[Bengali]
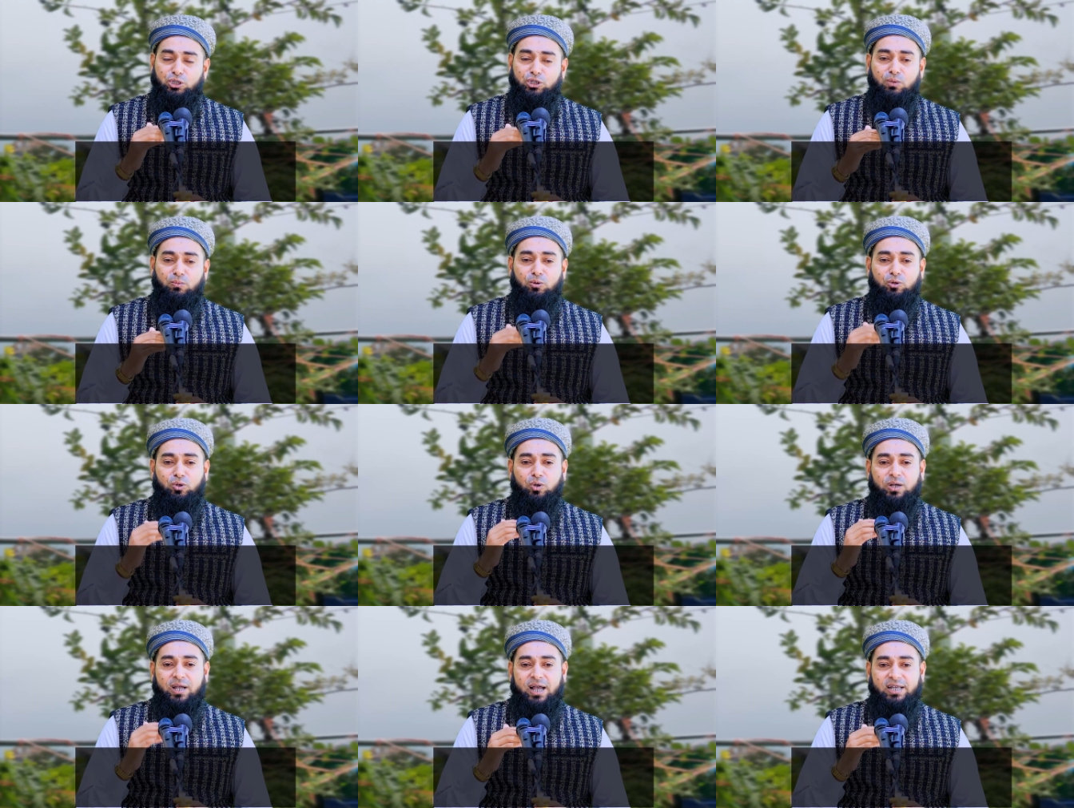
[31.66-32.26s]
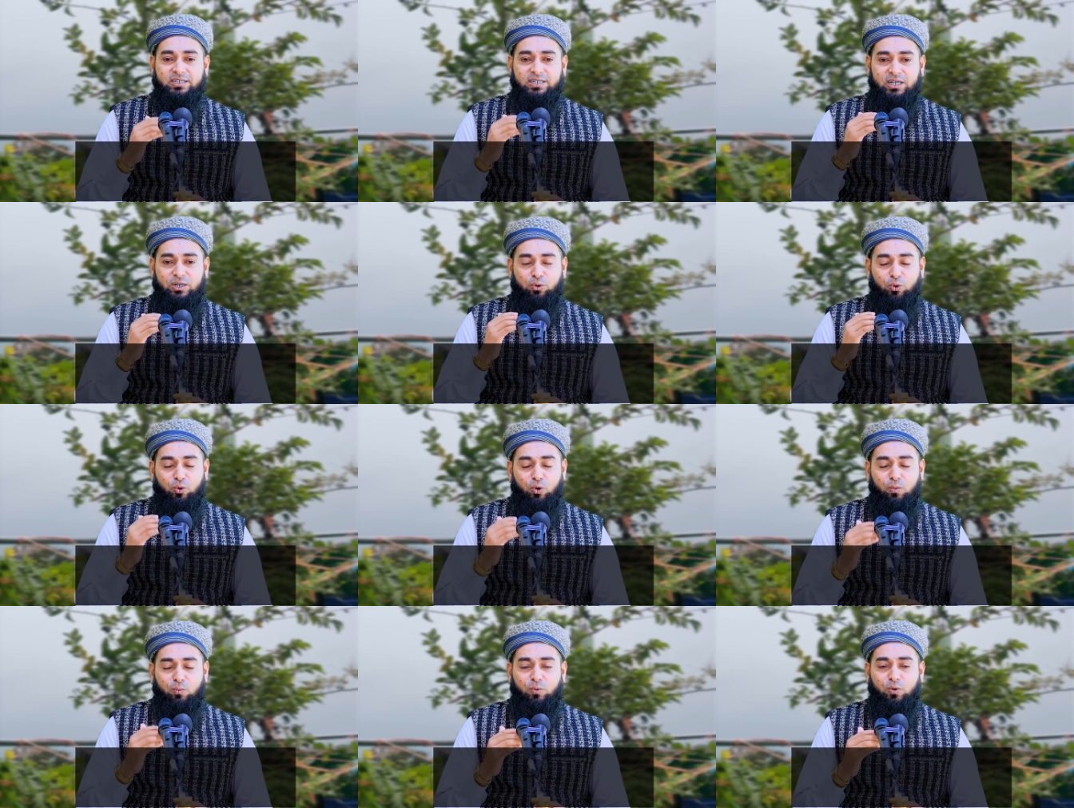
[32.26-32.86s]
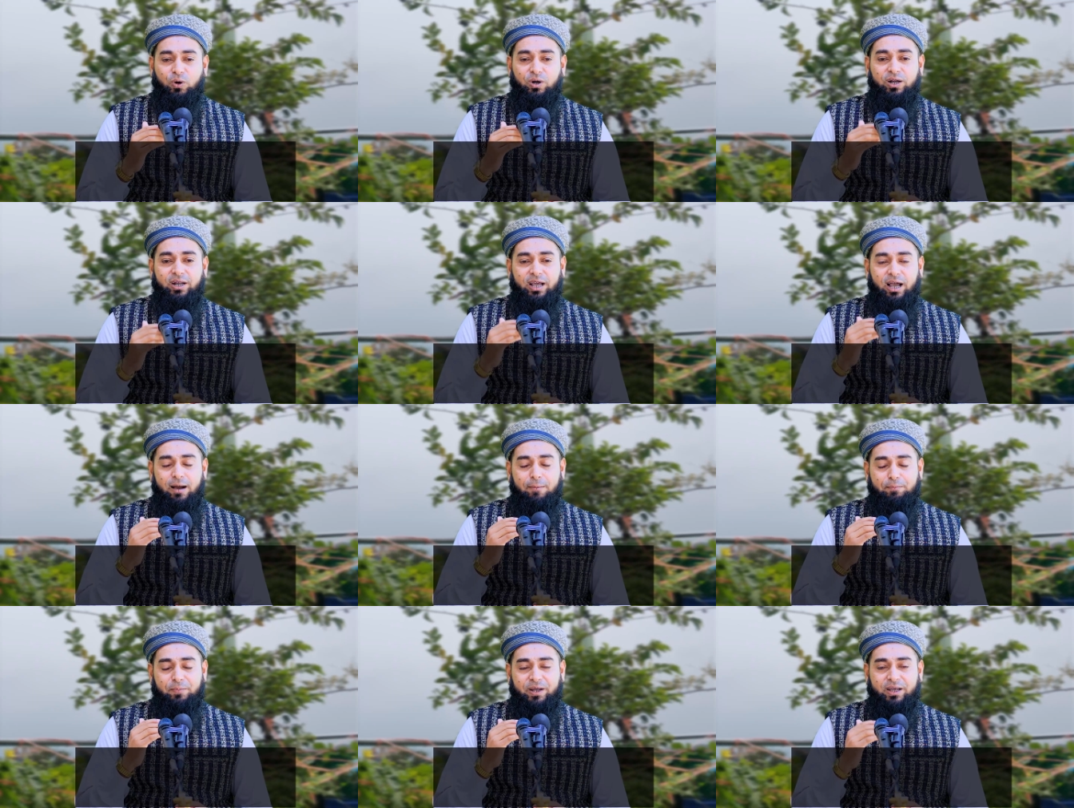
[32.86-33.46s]
সম্মত কাজের হুকুম করলে
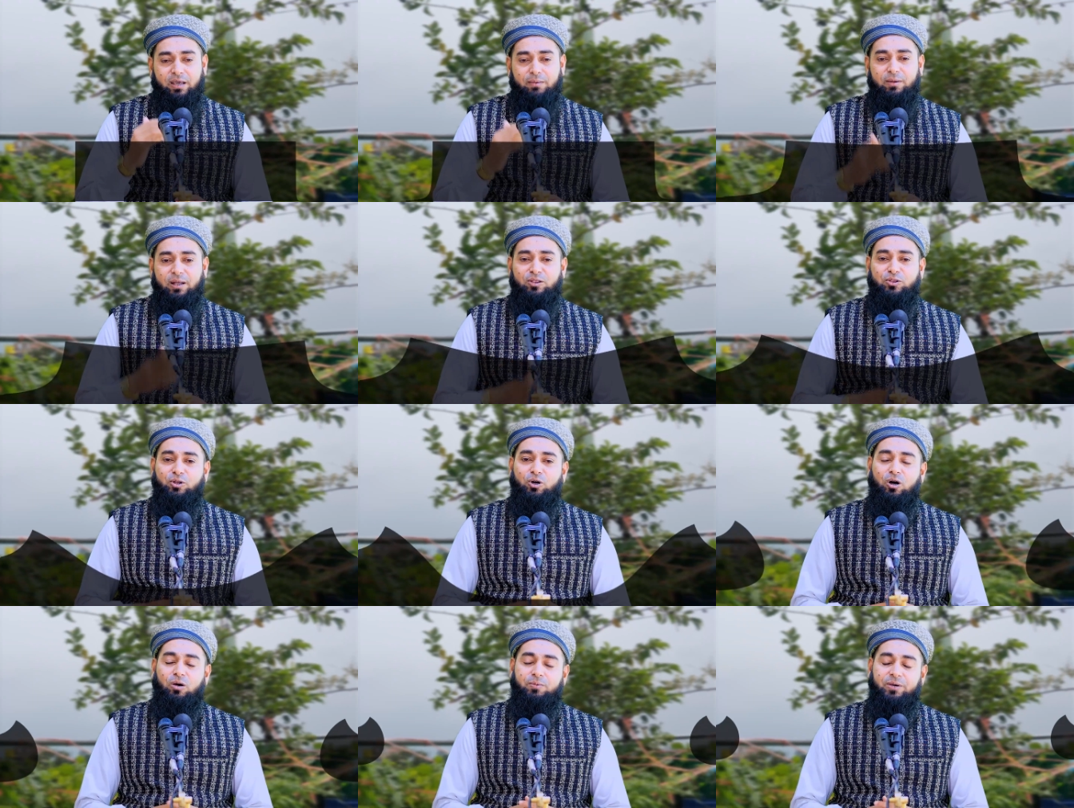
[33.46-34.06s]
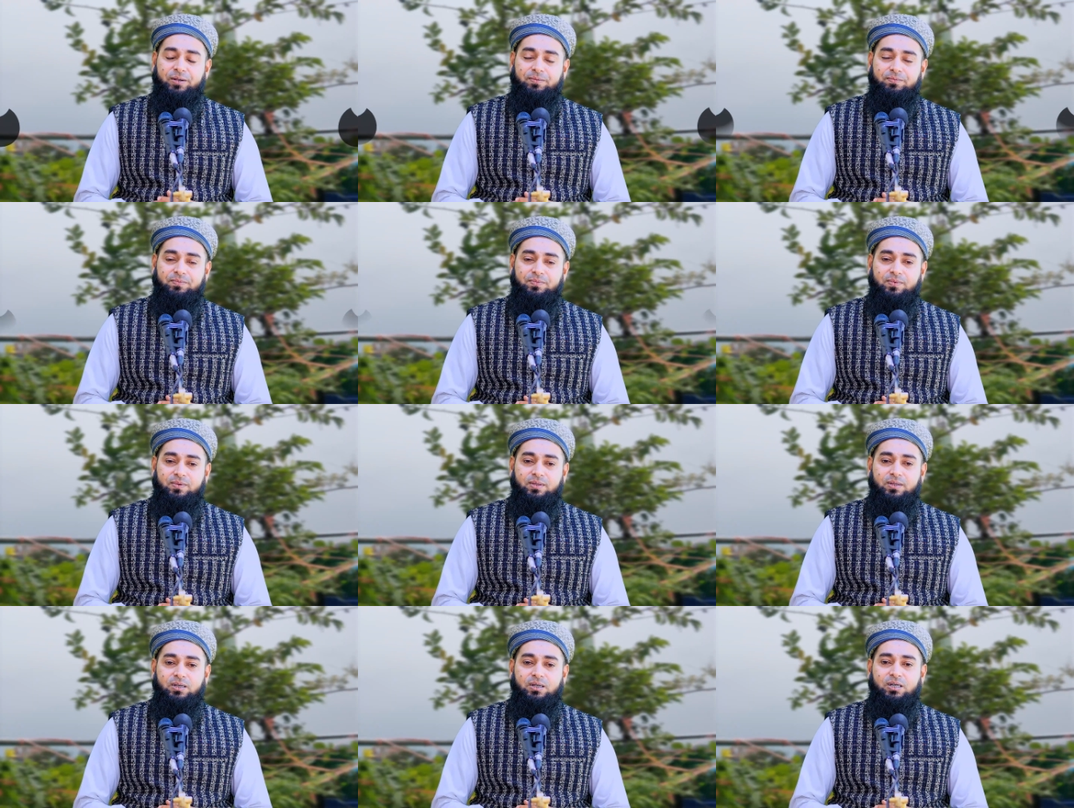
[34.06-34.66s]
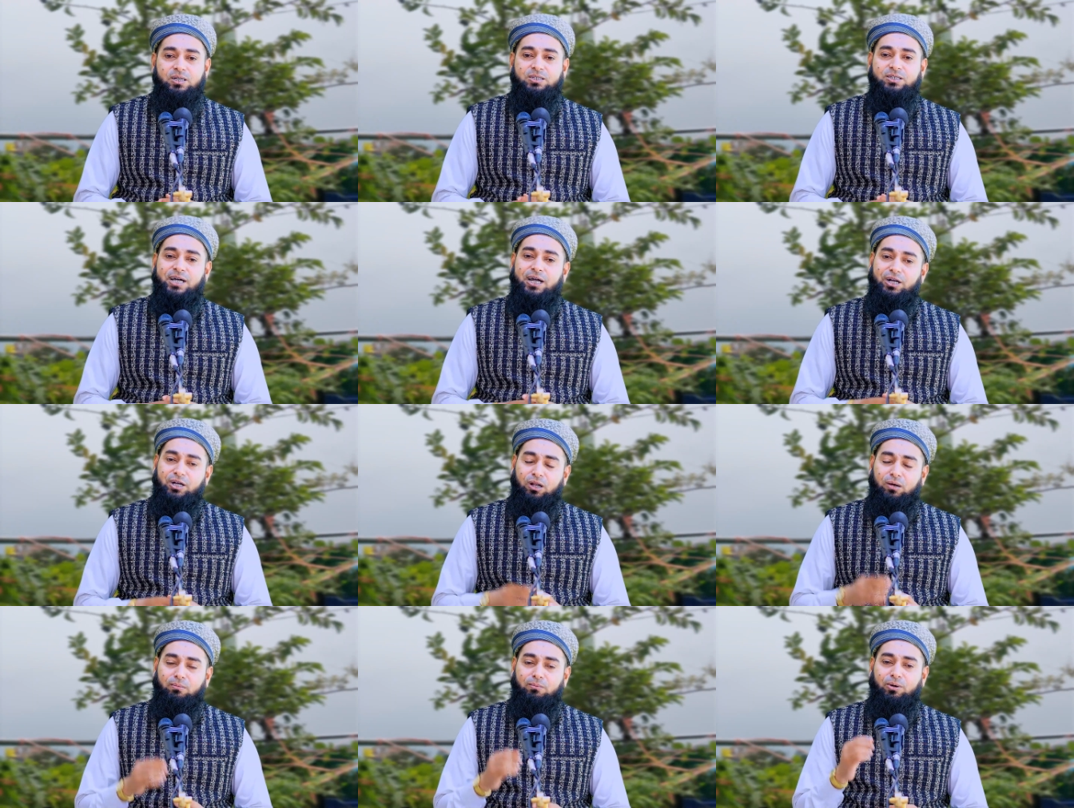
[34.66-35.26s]
আপনাকে মানতে হবে
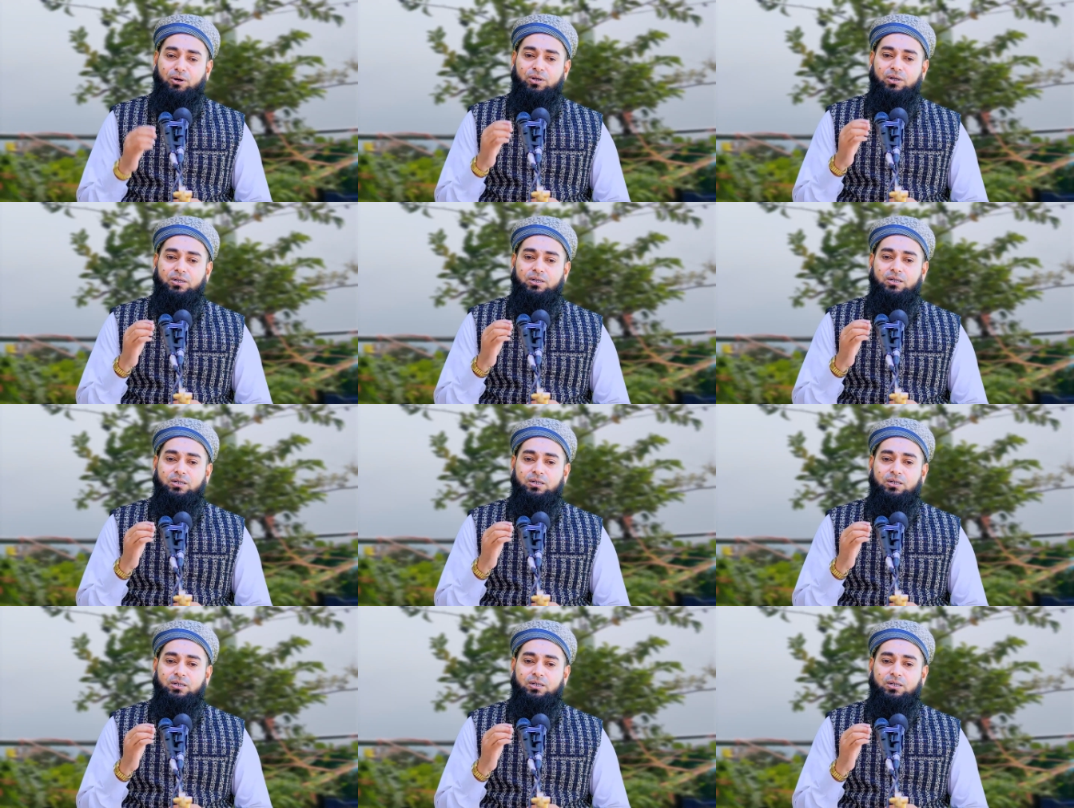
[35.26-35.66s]
চার নম্বর